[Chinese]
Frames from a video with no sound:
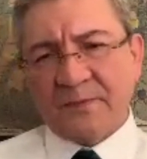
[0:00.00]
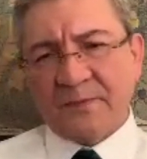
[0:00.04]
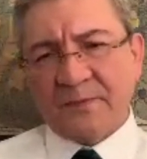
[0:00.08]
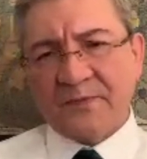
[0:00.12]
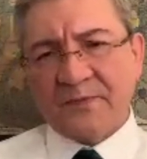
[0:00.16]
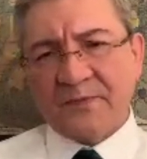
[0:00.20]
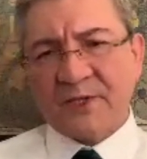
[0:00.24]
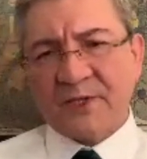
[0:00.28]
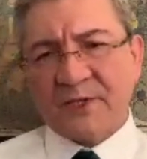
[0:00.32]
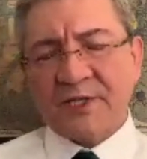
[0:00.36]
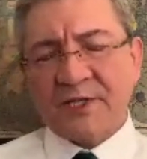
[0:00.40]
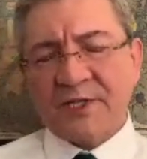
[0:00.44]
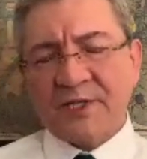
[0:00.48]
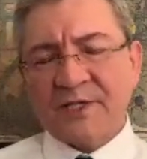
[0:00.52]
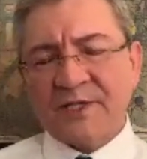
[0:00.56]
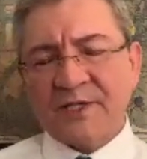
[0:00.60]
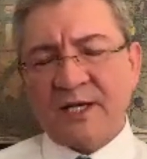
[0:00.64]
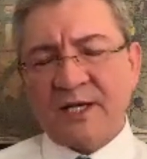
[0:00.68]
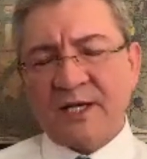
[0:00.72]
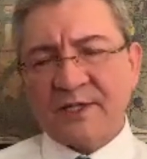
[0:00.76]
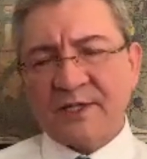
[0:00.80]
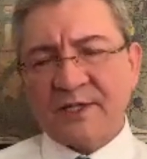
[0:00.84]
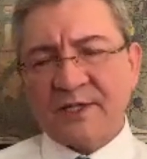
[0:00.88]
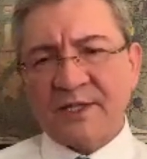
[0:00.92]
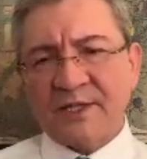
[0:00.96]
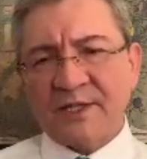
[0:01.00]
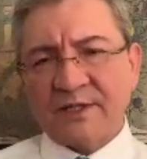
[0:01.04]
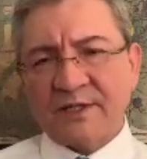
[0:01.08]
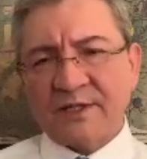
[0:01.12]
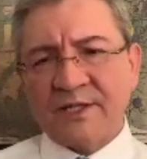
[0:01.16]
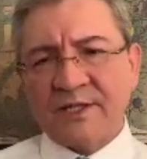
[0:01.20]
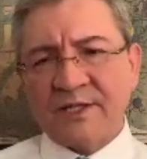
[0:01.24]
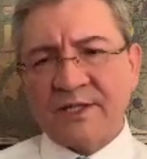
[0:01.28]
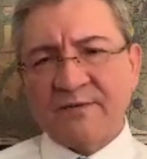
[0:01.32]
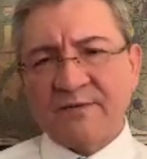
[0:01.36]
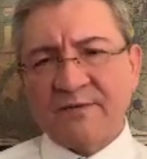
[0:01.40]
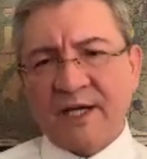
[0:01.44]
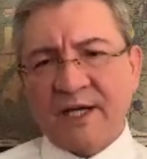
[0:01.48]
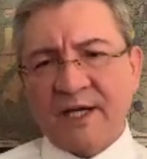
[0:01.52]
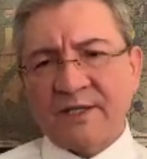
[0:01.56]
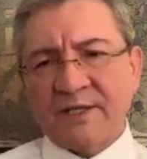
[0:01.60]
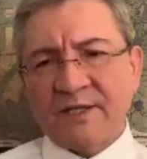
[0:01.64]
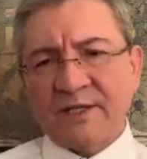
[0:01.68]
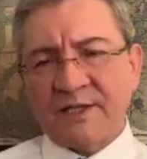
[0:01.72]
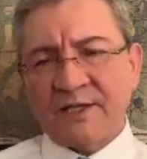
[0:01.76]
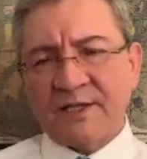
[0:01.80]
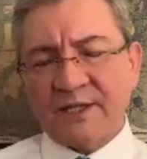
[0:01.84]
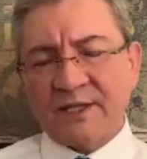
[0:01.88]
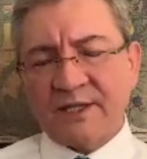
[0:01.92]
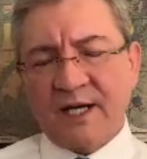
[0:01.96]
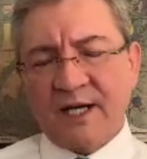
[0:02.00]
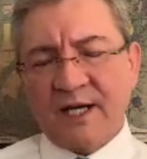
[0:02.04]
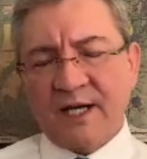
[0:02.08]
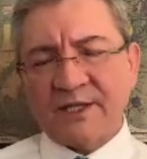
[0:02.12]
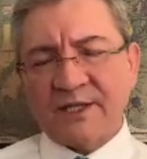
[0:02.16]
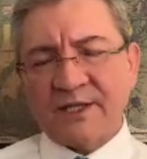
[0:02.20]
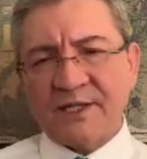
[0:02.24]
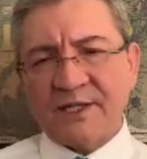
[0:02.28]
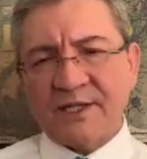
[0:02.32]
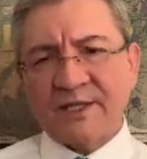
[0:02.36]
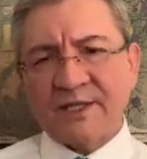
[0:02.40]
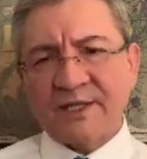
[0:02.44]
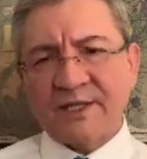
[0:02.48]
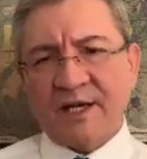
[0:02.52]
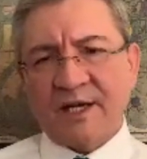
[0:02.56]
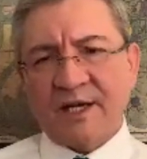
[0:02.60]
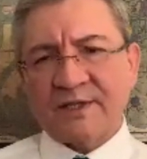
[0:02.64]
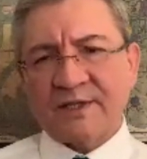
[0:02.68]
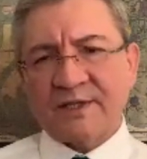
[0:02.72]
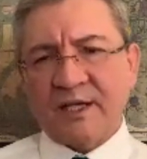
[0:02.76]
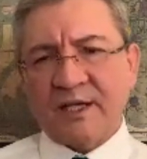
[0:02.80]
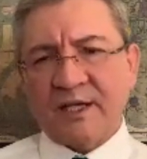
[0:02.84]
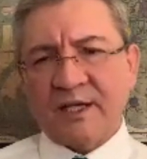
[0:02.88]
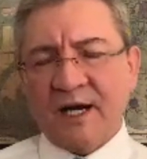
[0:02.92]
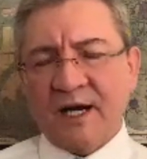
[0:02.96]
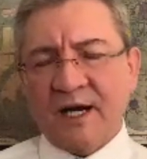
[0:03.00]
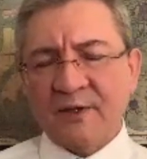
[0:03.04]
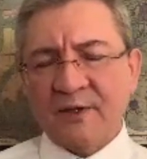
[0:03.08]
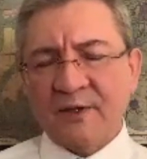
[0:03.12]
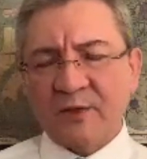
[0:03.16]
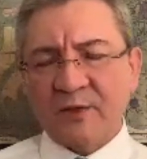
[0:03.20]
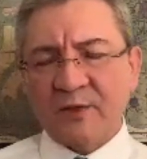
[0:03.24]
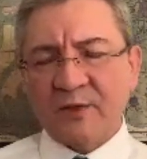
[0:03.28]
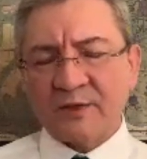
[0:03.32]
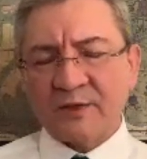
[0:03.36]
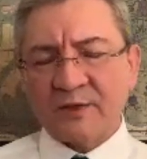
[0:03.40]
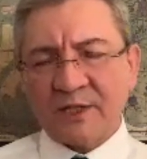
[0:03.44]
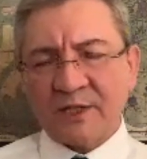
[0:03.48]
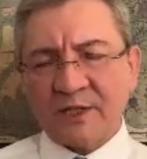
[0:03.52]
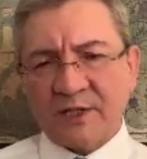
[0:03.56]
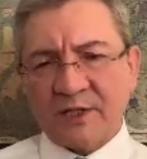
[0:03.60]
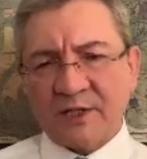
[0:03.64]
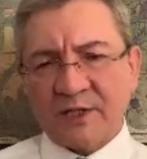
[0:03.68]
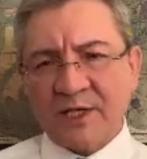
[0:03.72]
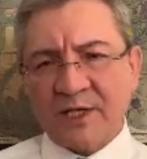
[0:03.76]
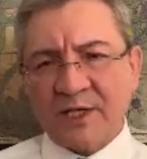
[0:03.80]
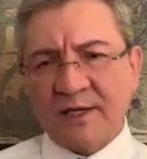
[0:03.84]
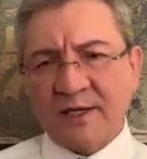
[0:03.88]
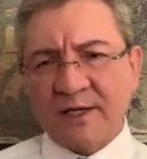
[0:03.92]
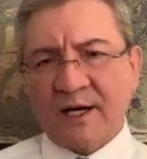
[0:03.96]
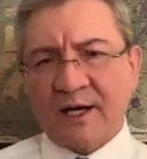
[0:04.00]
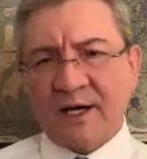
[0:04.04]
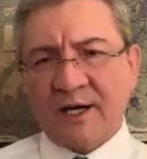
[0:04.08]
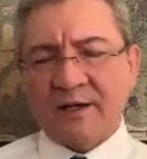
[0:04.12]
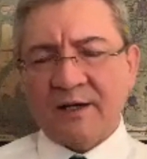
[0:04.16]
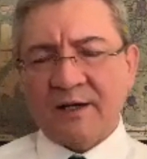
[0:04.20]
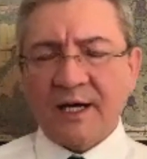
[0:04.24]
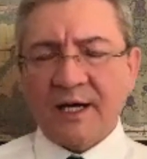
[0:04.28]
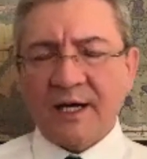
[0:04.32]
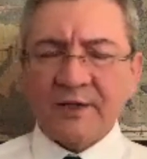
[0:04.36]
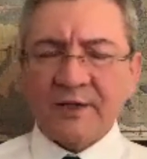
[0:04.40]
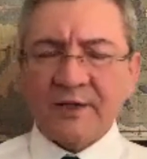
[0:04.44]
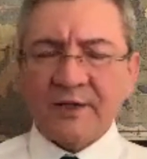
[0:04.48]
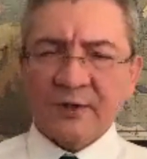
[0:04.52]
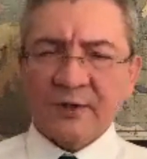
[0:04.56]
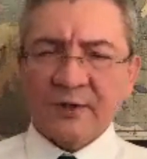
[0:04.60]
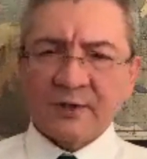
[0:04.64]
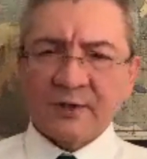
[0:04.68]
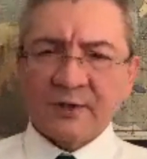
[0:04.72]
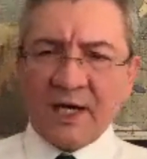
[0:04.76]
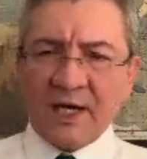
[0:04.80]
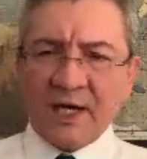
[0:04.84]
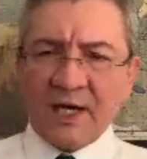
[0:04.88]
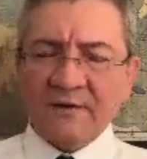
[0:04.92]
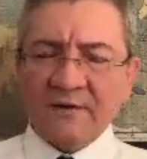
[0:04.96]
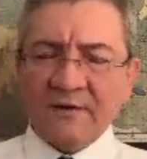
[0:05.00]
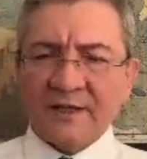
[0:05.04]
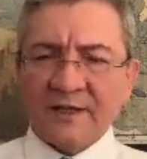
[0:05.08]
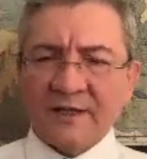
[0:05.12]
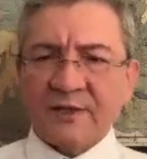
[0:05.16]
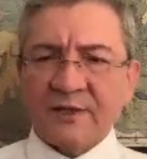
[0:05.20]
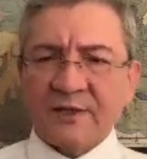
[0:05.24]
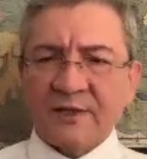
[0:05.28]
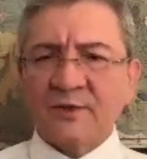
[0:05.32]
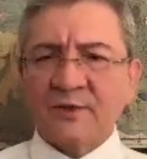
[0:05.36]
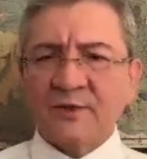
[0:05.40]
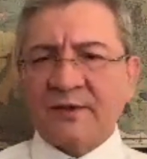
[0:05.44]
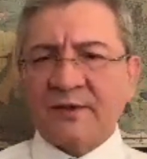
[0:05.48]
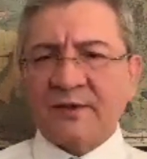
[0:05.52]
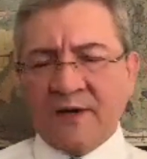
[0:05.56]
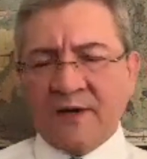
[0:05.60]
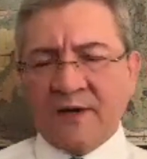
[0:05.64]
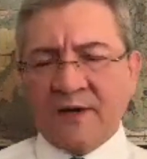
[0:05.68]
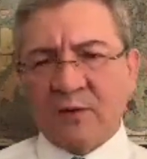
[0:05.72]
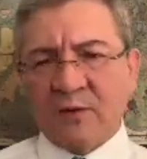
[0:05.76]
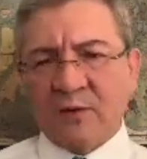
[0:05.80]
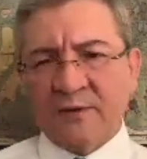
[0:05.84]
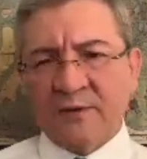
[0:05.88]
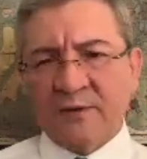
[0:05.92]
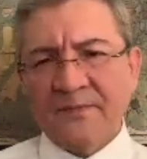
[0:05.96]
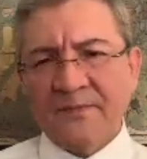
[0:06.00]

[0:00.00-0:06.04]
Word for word: 实际上，境境外的其他的西藏的，还有这个香港，还有台湾的都在反共。